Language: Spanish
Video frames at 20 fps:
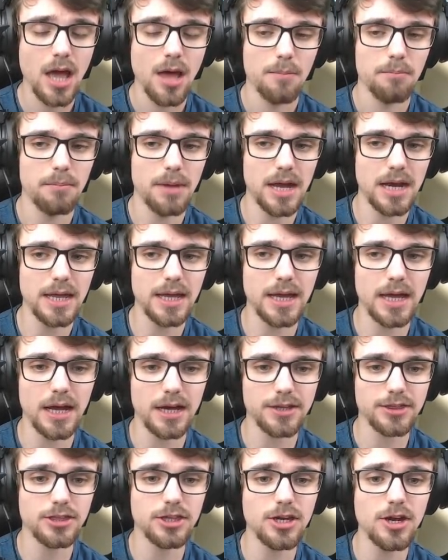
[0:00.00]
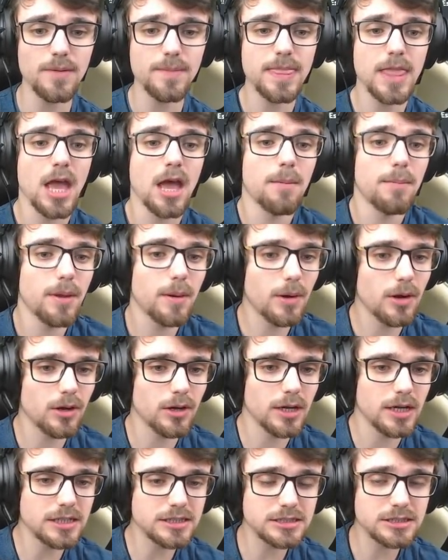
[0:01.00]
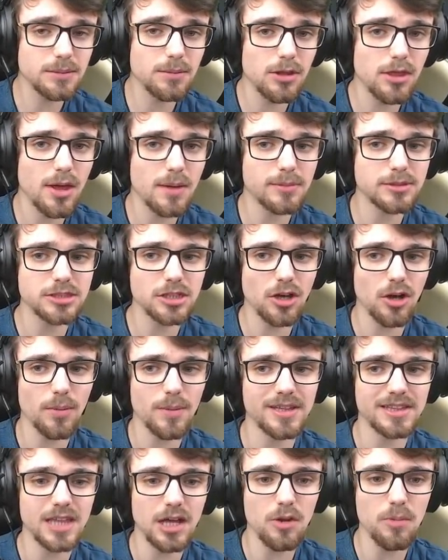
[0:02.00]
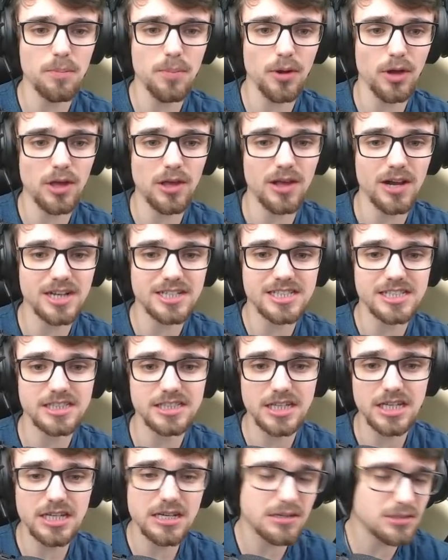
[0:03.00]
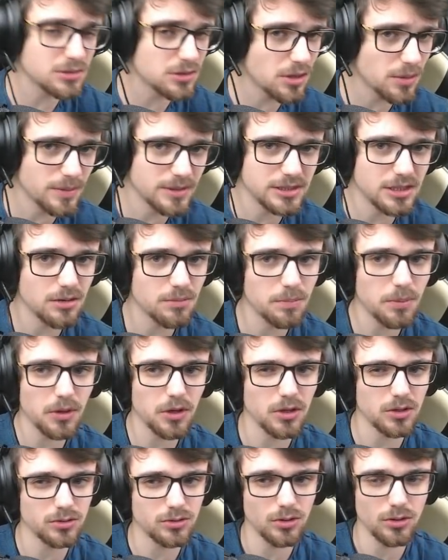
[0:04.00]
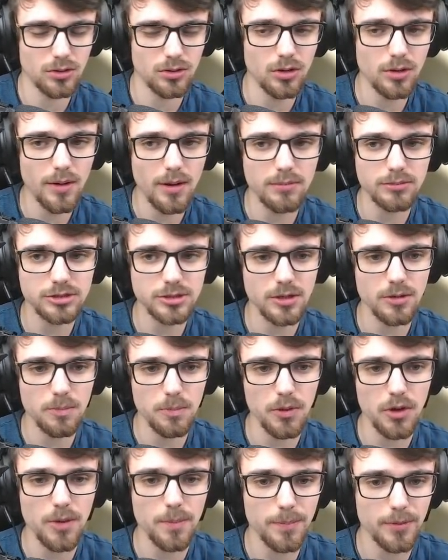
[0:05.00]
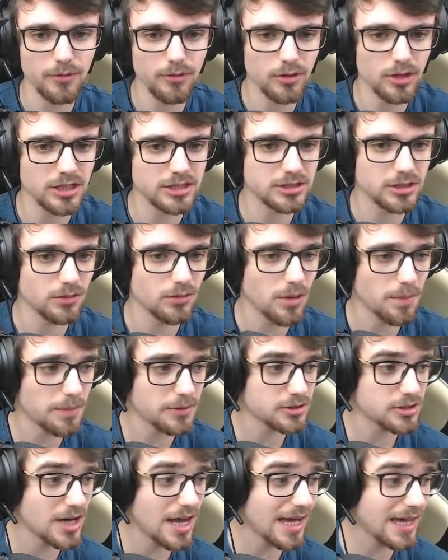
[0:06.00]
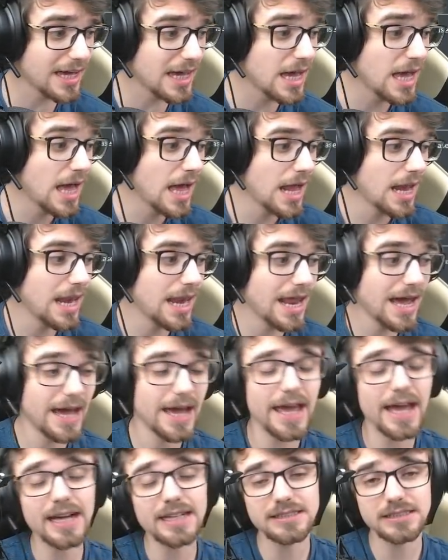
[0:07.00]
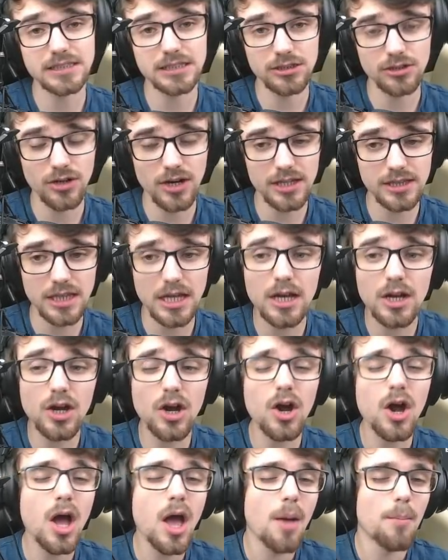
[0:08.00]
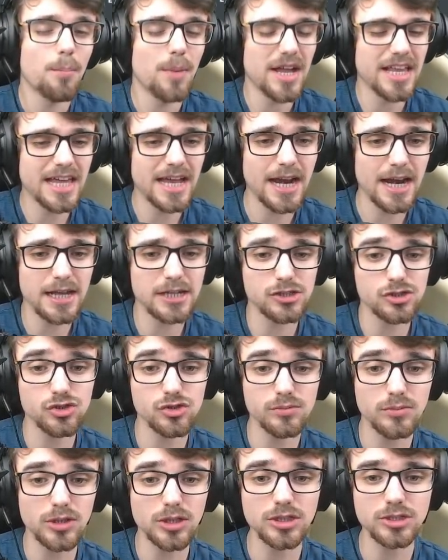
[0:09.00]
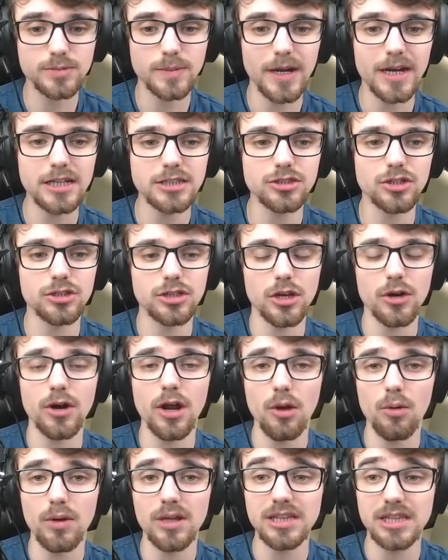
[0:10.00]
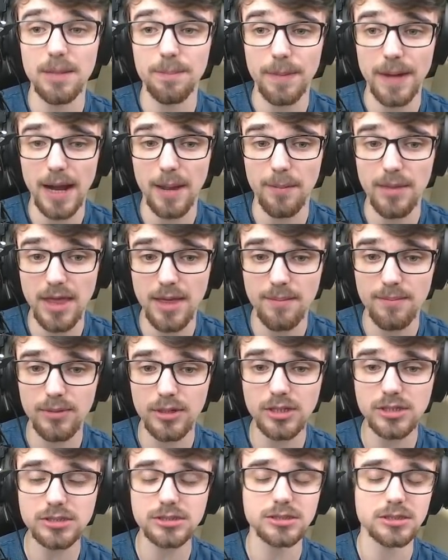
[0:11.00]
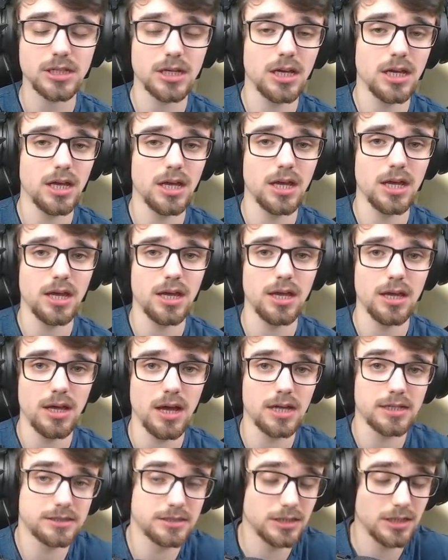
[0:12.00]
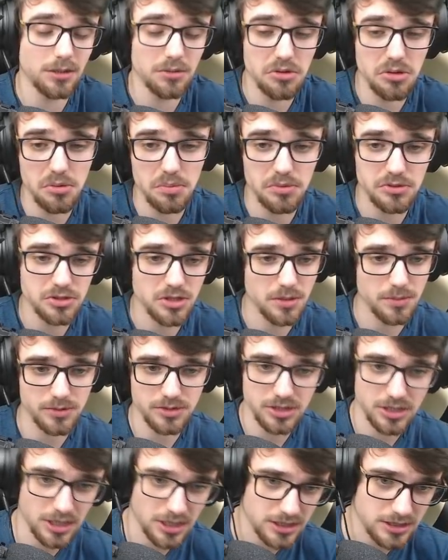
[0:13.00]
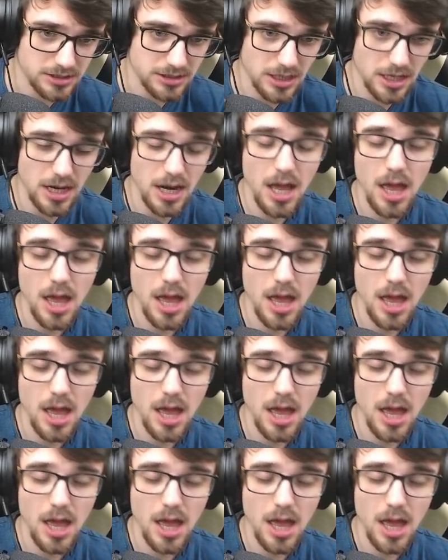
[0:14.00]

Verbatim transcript: ¿vale? En acción, pero bueno, en este vídeo vamos a comentar un poquillo las skins, vamos a comentar un poquillo todo, ¿no? Vamos a ver un poco en profundidad este nuevo personaje, la Eastin no la tengo, mañana haré summons, ¿vale? Y sortearé una cuenta para miembros, eh, así que bueno, pues oye, pues si queréis estar,